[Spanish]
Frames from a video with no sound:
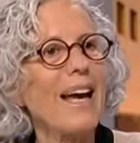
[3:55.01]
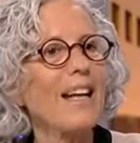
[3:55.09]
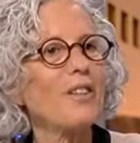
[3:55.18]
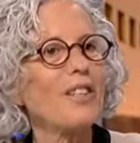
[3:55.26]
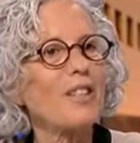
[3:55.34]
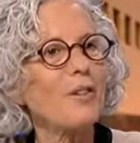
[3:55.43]

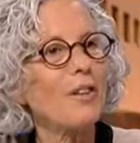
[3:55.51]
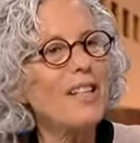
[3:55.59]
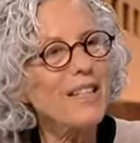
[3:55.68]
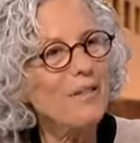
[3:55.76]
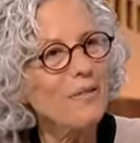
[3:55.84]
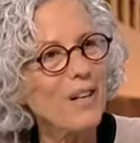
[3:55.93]
Entonces, con
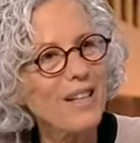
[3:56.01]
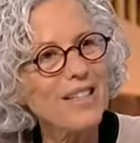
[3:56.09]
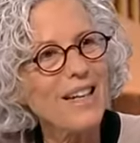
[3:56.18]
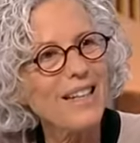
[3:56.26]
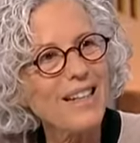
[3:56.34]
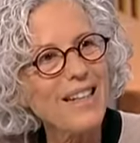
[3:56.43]
esa
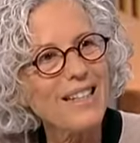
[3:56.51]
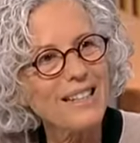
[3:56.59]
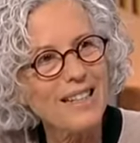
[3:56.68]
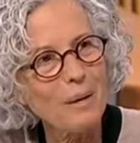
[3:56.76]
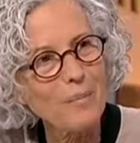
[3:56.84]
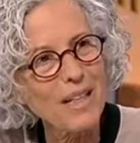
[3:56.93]
frase, aquí
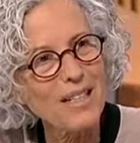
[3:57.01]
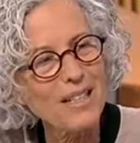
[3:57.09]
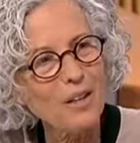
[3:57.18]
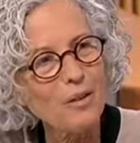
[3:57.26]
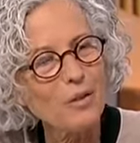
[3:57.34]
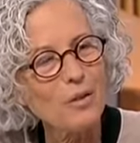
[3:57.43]
también
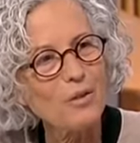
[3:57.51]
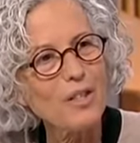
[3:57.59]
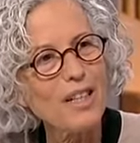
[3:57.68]
están los dioses,